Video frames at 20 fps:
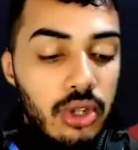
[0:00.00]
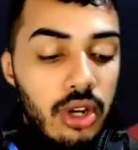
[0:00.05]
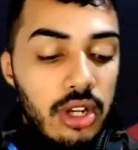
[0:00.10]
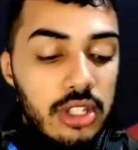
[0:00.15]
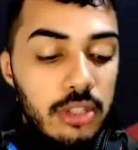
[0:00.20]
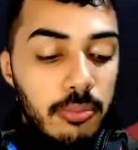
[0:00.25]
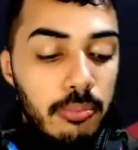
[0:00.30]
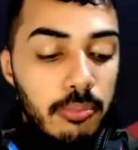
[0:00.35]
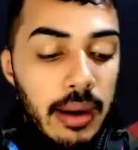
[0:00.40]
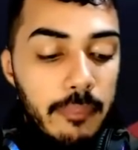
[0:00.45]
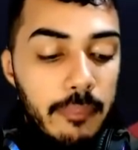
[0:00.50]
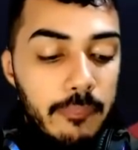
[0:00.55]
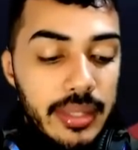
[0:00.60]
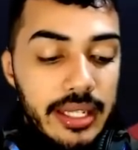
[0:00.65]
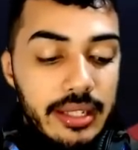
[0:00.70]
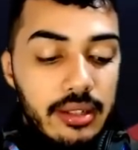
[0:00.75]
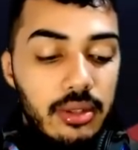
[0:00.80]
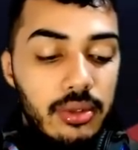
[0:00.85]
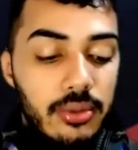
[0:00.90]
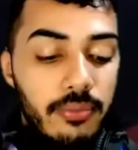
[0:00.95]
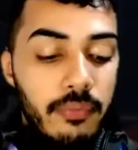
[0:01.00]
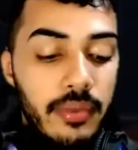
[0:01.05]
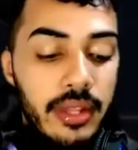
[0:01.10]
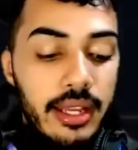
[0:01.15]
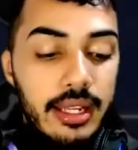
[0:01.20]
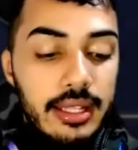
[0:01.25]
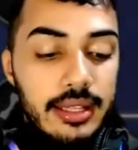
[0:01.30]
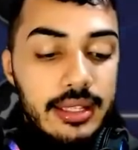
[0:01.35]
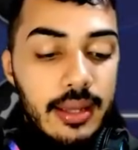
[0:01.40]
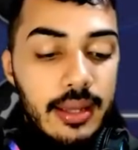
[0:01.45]
nosso papito.
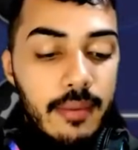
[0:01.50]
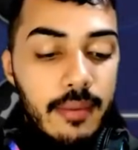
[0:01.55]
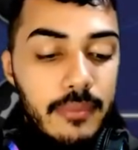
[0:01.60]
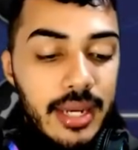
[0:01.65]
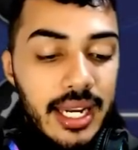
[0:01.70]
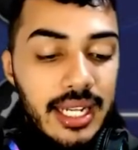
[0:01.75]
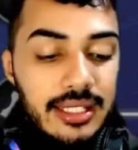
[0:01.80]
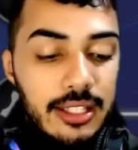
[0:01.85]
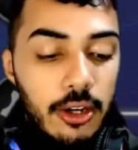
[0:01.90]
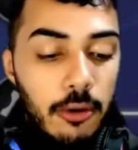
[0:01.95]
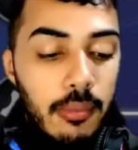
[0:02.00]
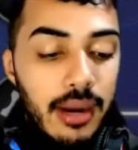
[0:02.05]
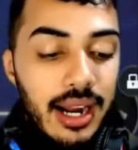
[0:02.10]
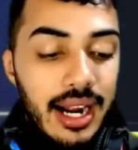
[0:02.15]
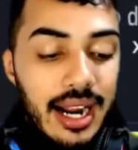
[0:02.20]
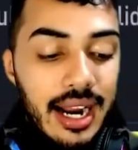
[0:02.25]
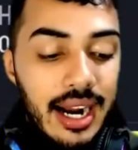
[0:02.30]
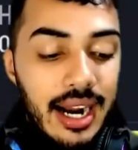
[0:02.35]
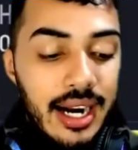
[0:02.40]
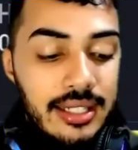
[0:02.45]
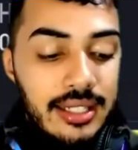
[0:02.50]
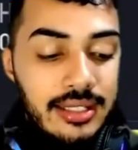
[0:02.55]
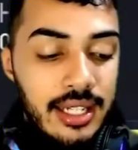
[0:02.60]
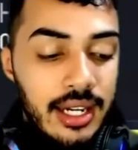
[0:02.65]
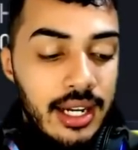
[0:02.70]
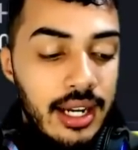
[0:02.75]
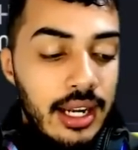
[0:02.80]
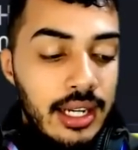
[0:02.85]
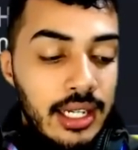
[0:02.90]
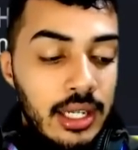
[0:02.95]
Também tem uma
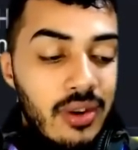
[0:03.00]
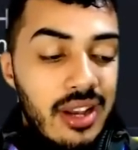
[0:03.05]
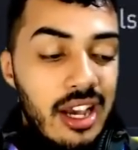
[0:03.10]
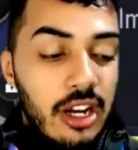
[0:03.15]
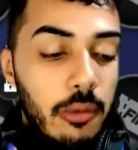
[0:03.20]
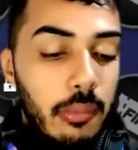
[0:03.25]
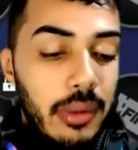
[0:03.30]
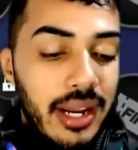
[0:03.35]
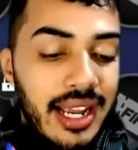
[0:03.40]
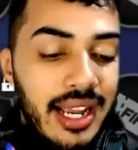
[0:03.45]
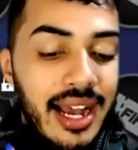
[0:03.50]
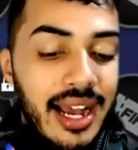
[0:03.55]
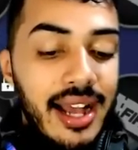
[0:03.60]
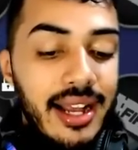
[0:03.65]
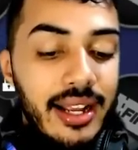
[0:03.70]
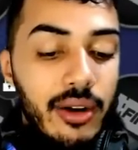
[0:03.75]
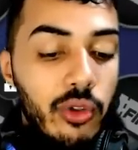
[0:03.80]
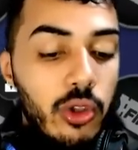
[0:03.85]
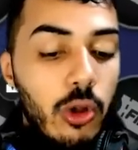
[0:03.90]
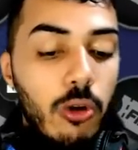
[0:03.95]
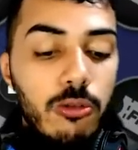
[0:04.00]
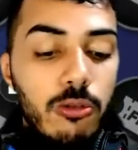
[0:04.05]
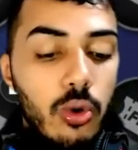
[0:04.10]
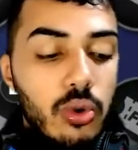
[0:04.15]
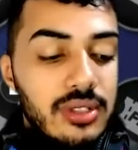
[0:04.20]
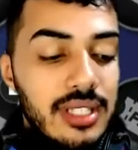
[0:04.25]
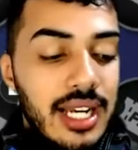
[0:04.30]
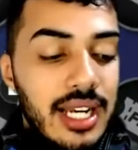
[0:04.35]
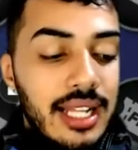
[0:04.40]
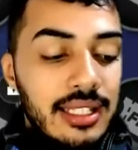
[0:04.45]
carta que eu quero pegar, que eu não vou
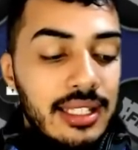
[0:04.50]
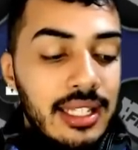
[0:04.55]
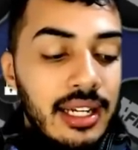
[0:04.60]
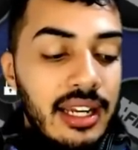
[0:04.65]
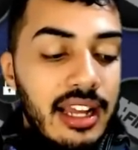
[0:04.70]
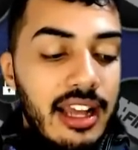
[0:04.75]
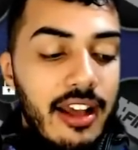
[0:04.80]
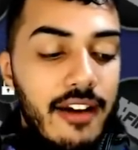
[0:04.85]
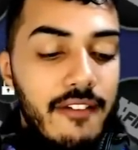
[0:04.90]
usar, tá?